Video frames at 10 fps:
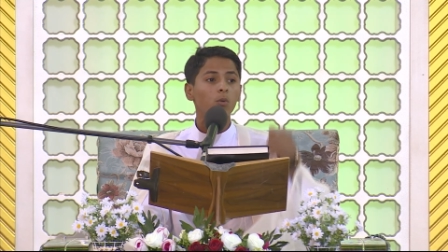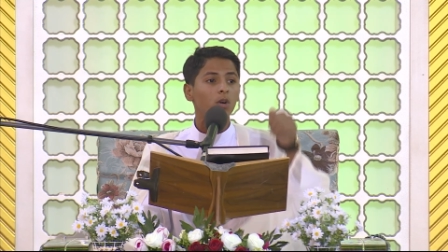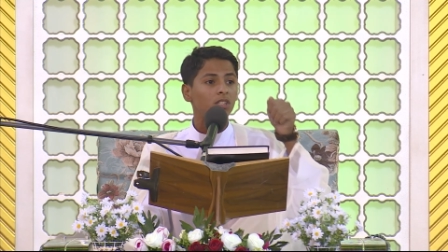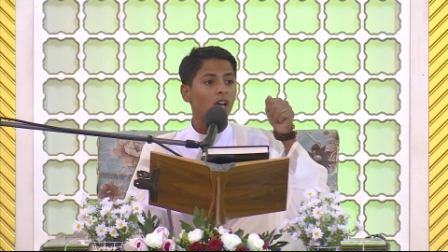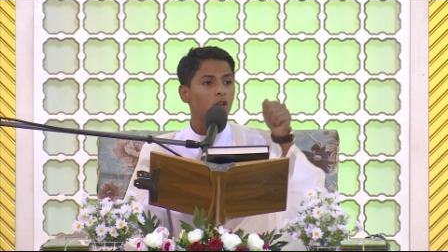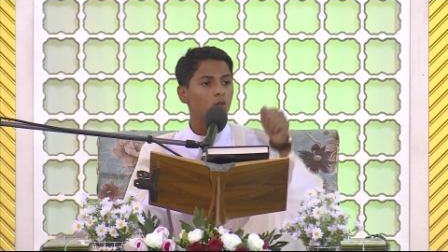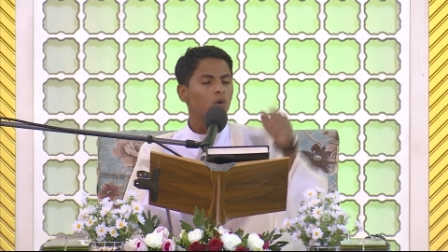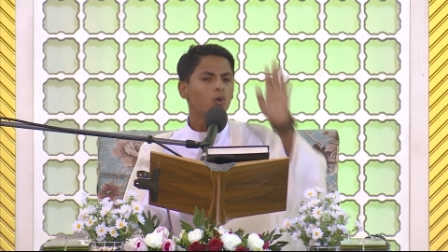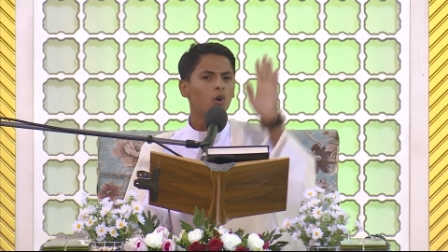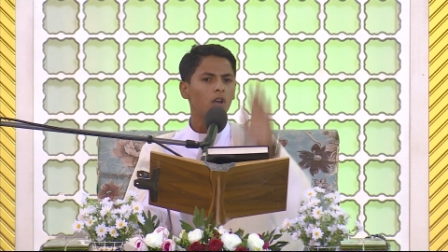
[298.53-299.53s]

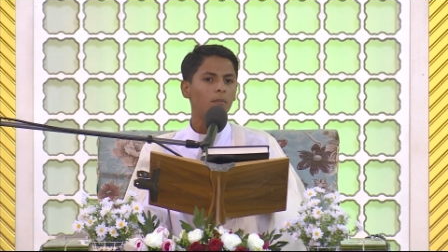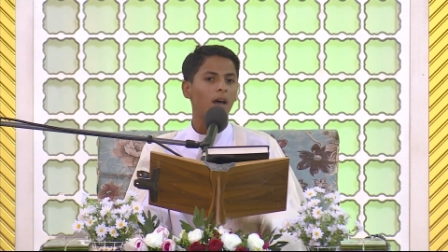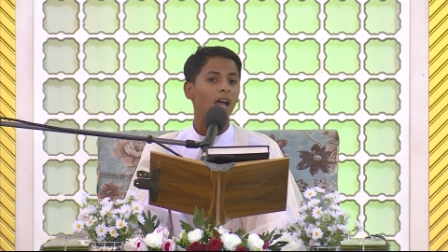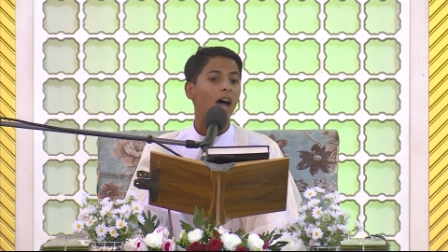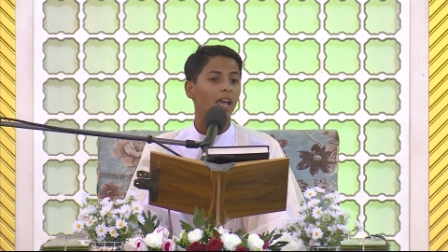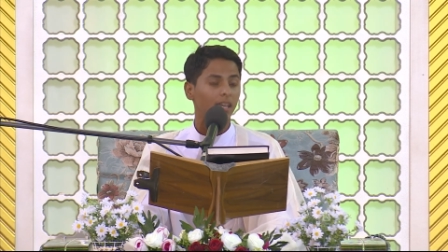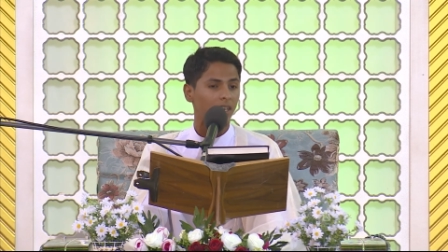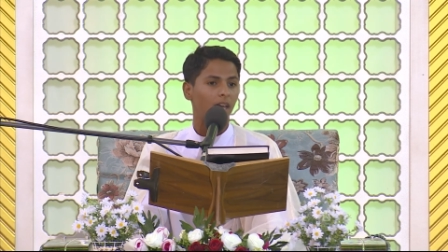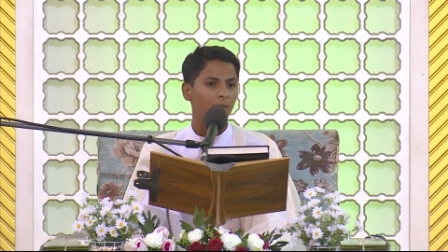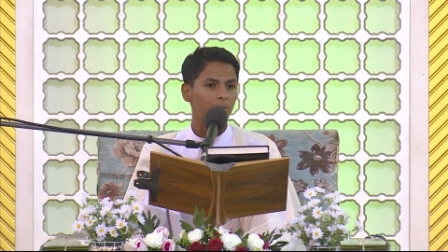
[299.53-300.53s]
وتهجره
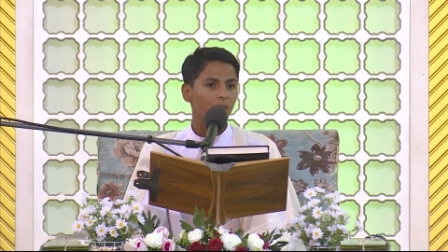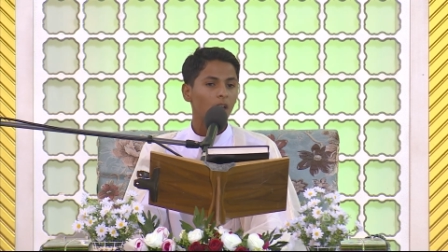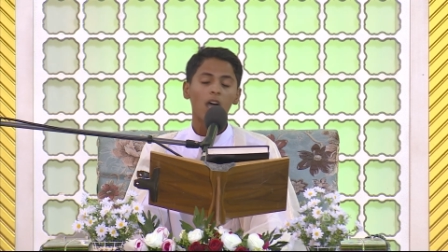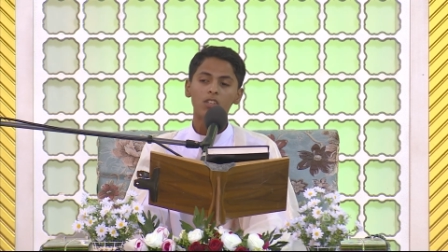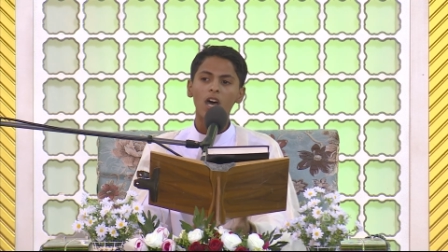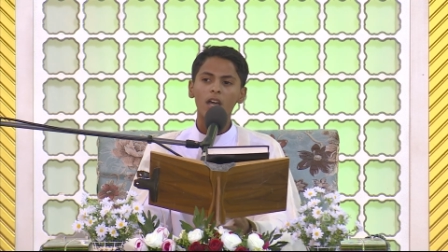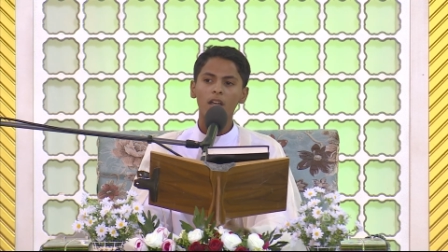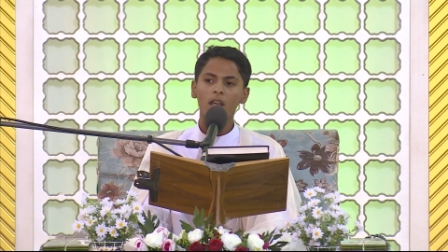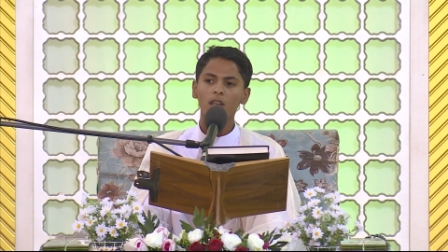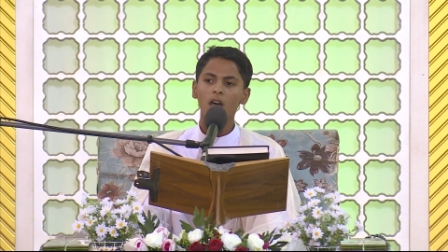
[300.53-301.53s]
الملائكه
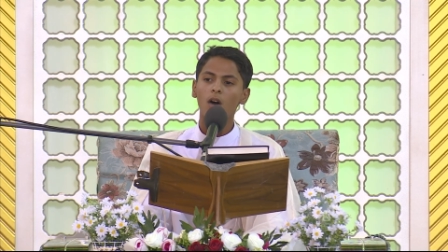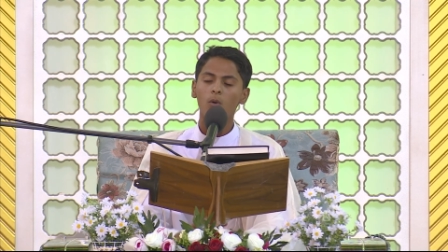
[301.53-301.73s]
أجارنا الله